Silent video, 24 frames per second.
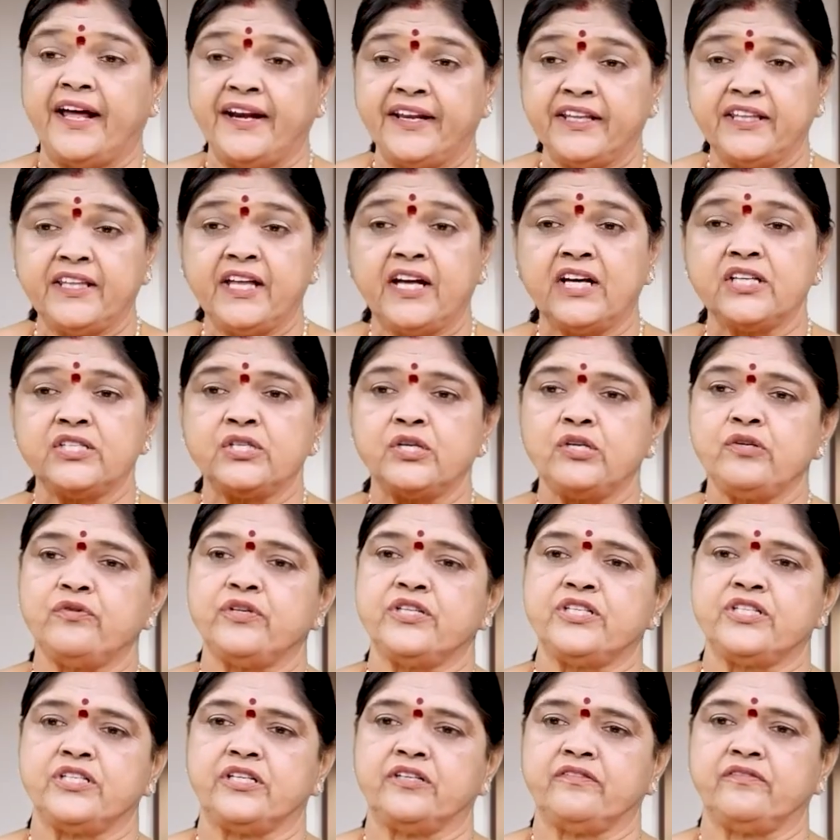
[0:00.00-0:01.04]
హరిదాసులు
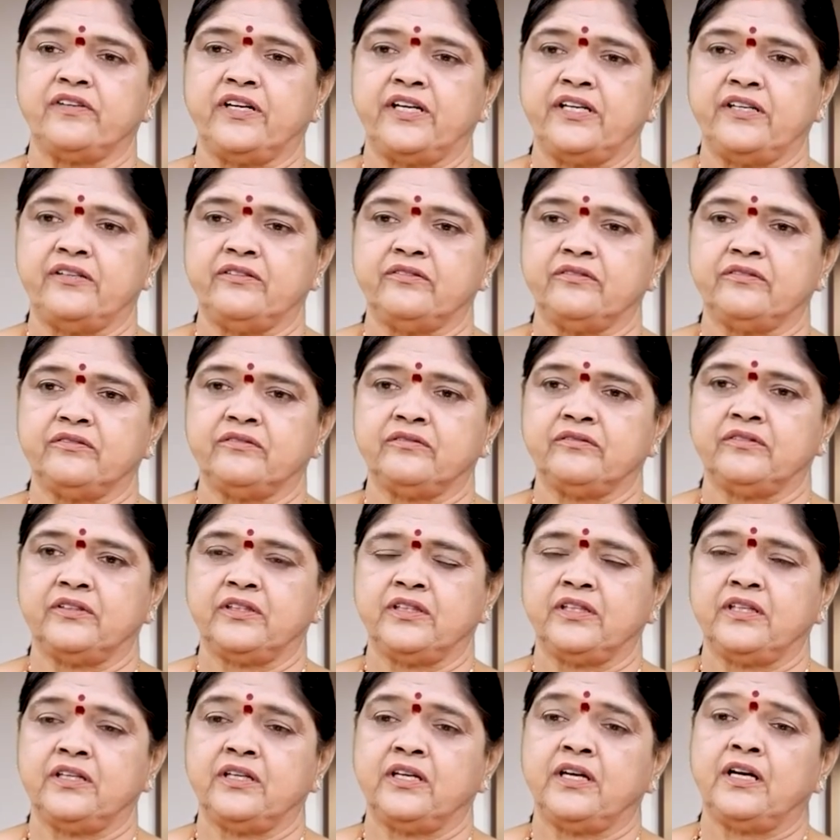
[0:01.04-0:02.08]
వచ్చేవాళ్ళు
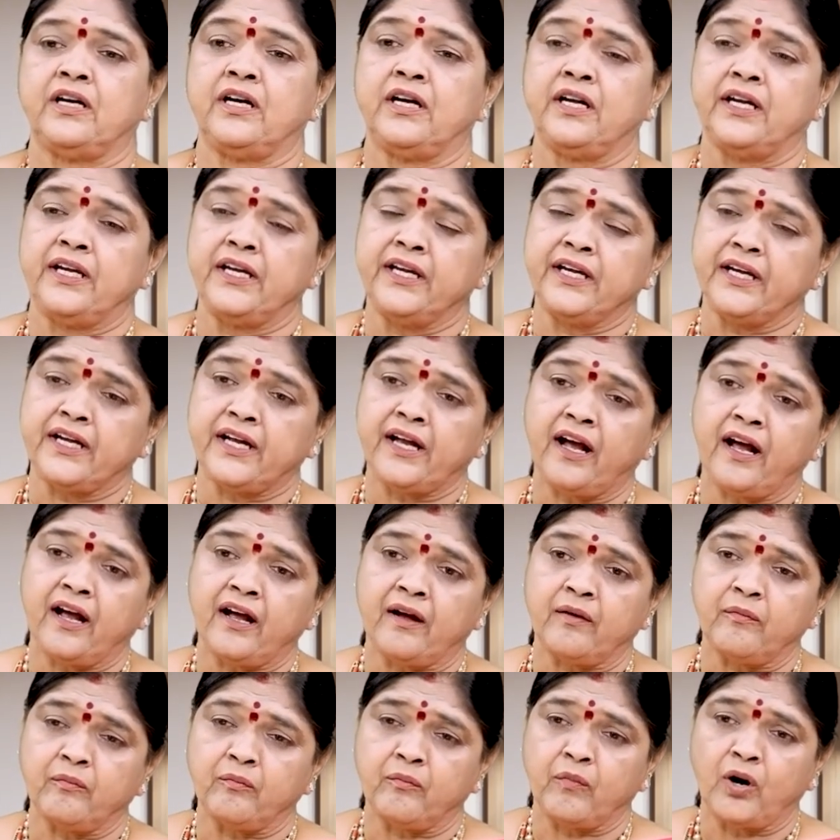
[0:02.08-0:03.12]
ఇంకా
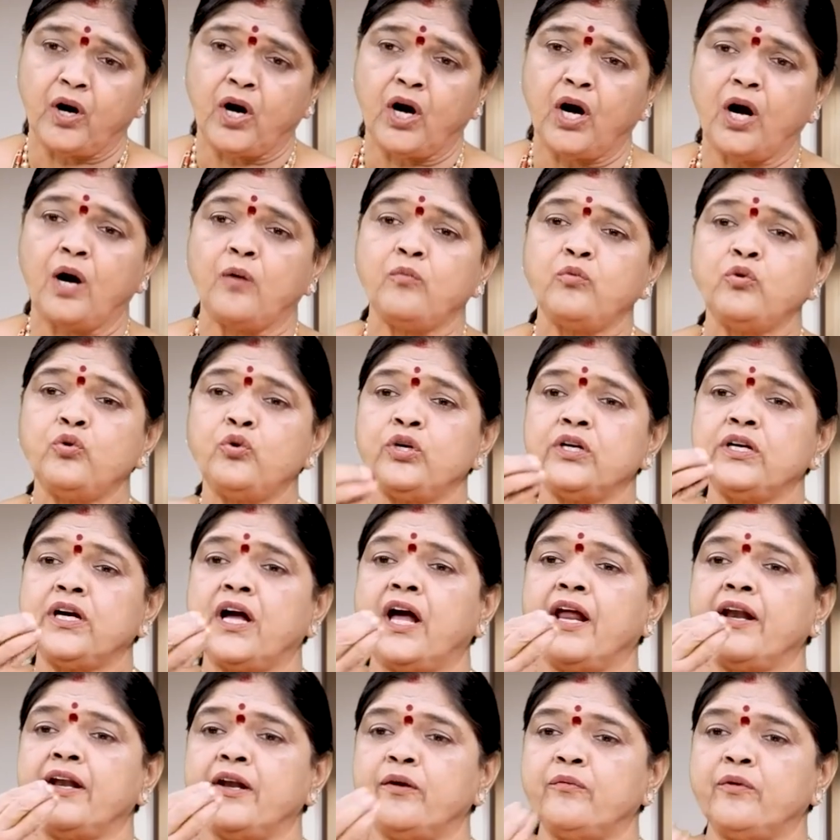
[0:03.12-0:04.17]

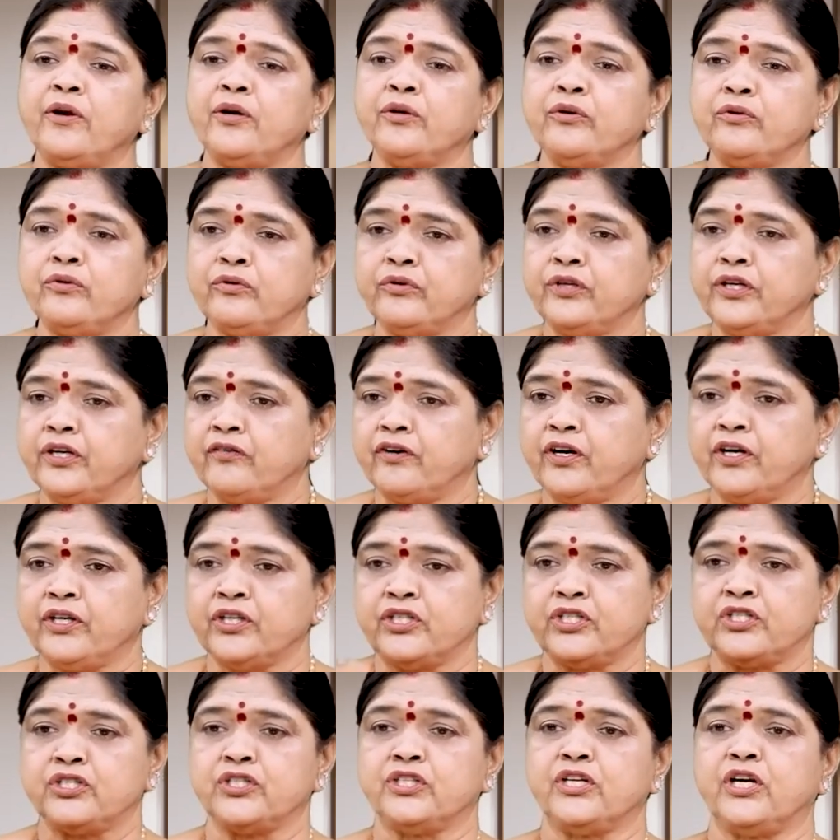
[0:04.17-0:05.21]
మామూలుగా అన్నం
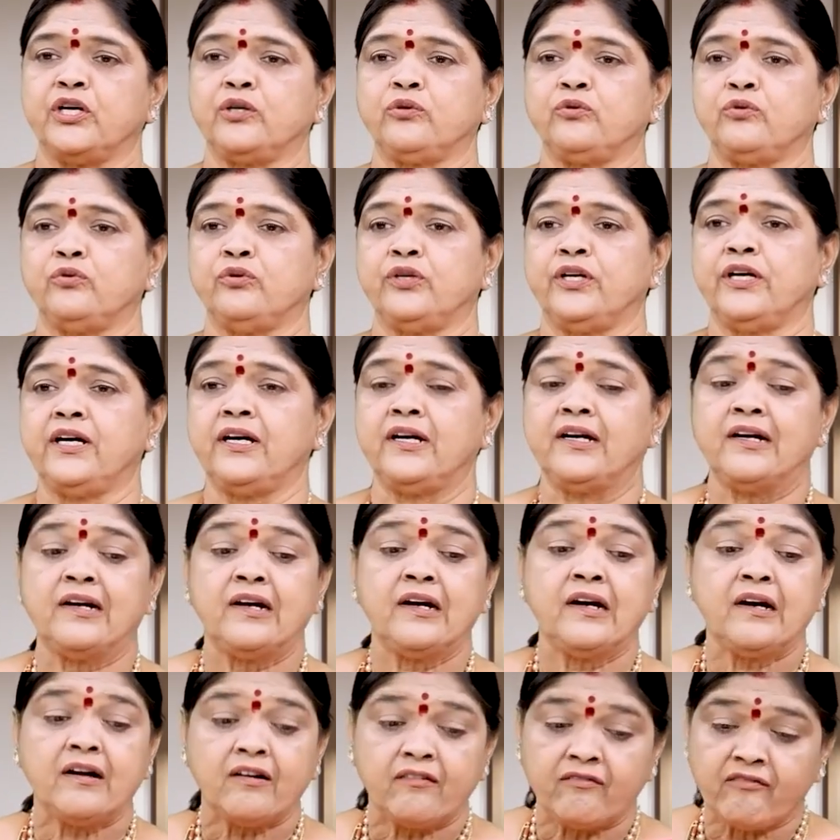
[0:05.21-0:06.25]
అడుక్కునేవాడు వచ్చినా కూడా
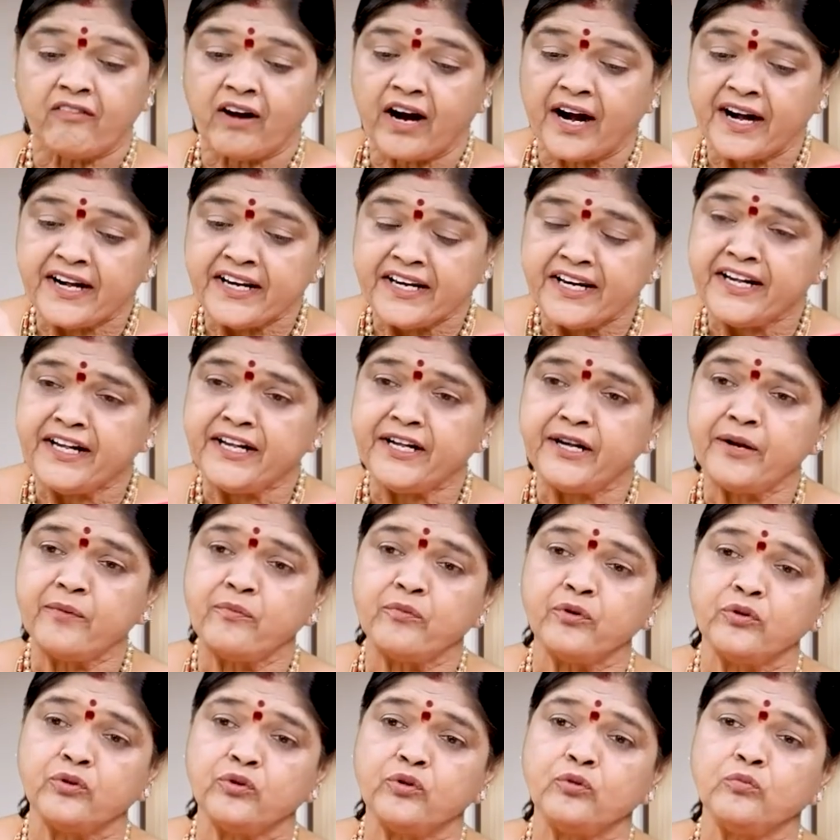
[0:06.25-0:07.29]
వాడి
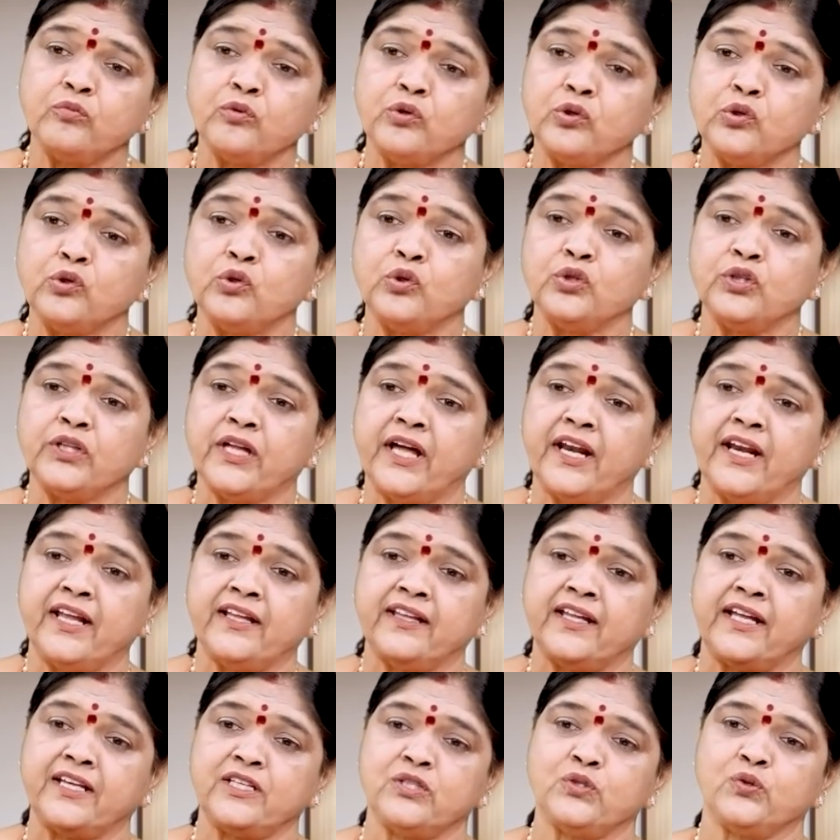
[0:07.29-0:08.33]
ఇంటి ముందు ముగ్గు ఉందా
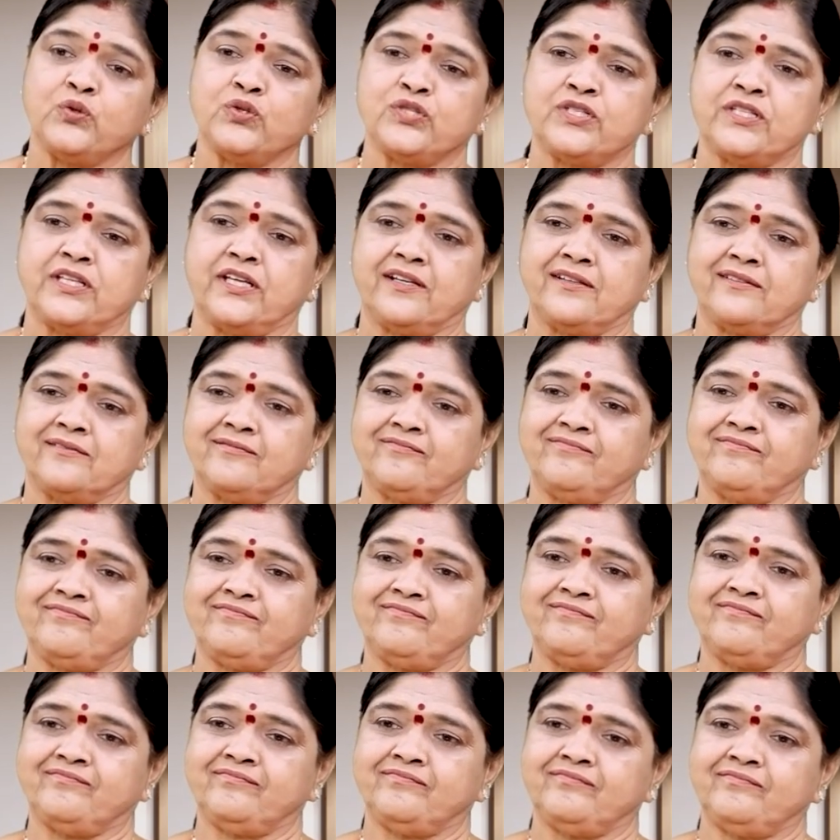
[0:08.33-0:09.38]
లేదా అని చూస్తారు
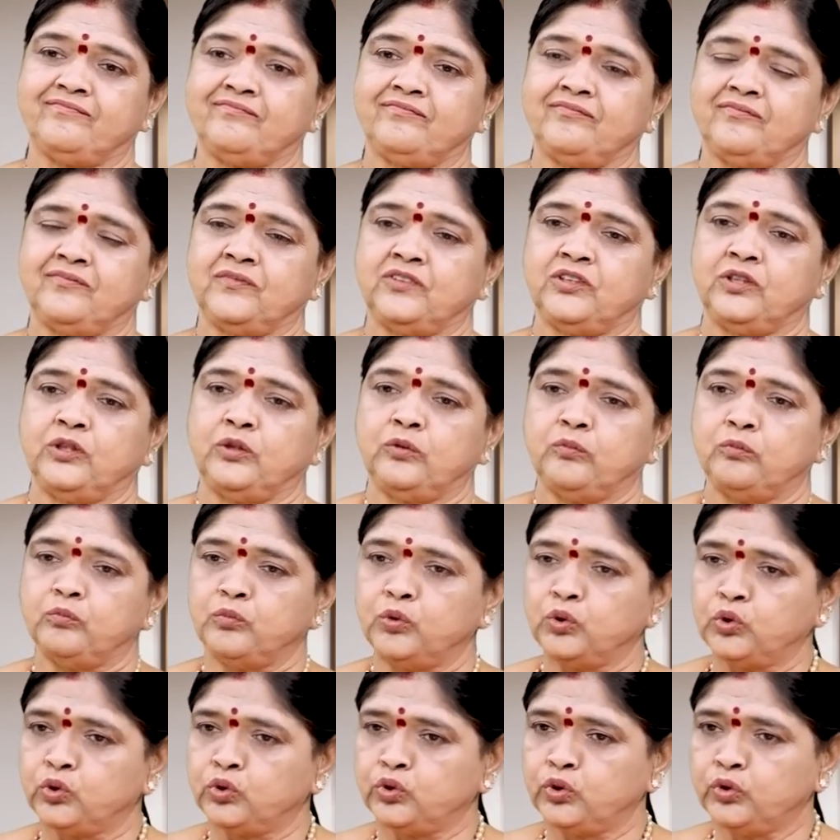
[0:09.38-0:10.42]

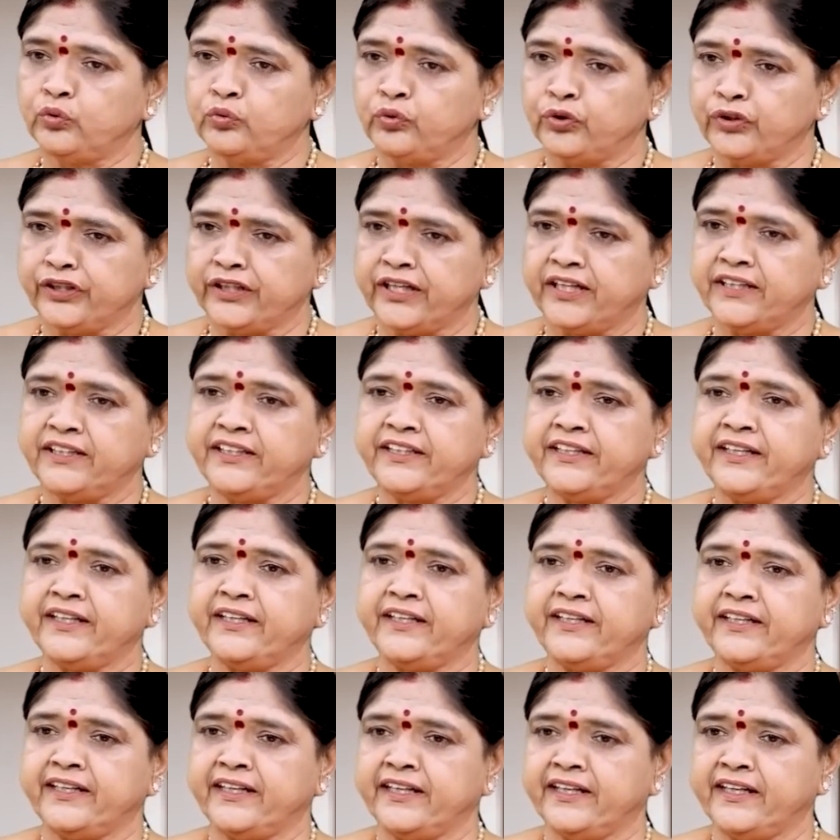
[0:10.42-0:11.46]
ముగ్గు ఉన్నది
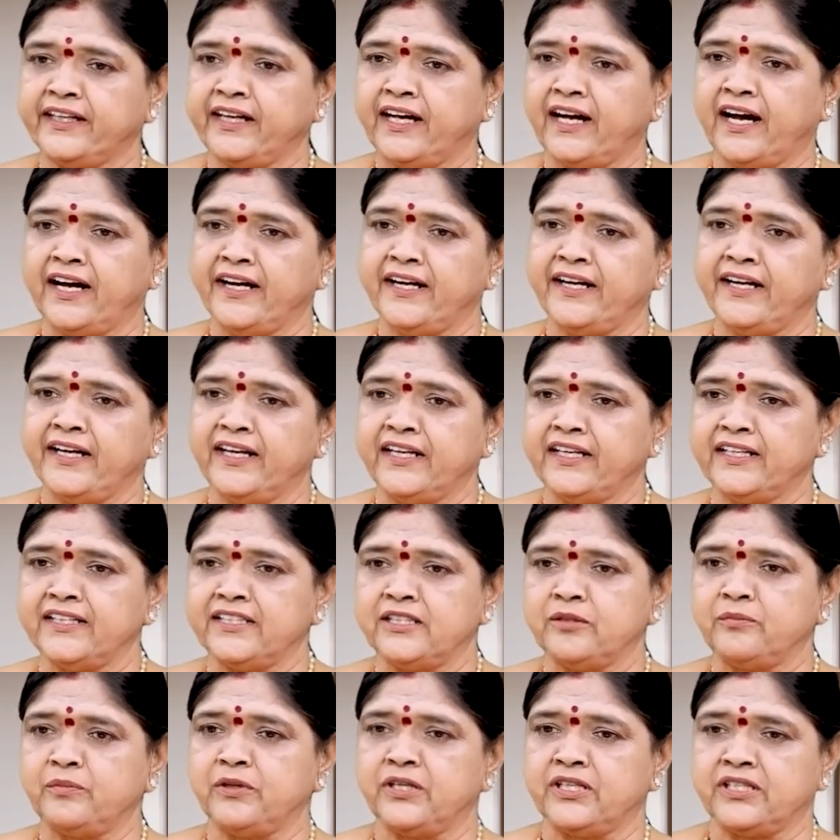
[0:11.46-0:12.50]
అంటేనే ఆ ఇంటి
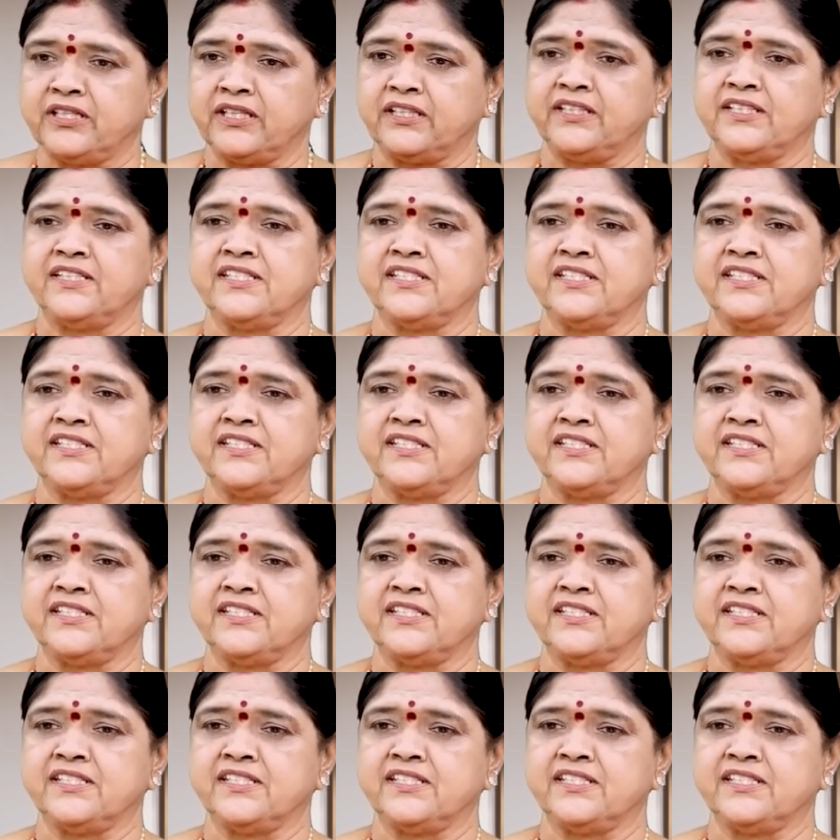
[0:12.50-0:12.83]
నుంచి భిక్ష